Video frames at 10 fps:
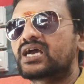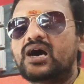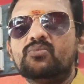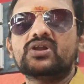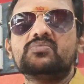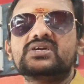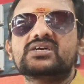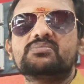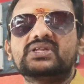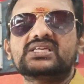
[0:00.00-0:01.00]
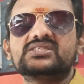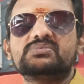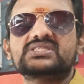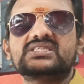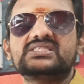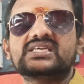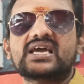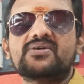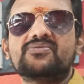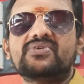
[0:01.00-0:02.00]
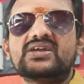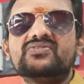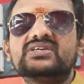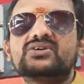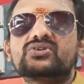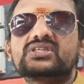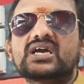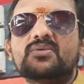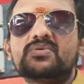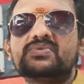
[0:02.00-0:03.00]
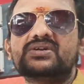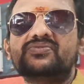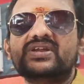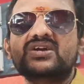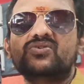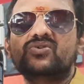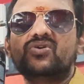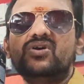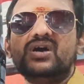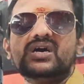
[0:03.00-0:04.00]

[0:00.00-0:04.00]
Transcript: காம்போ ஹெல்மெட்டுக்கு பதினஞ்சு பர்சன்டேஜுங்க ஃபைவ் ஹண்ட்ரட் ஒருத்து காம்போ ஹெல்மெட்டு ஃப்ரீயாக கொடுக்குறோம்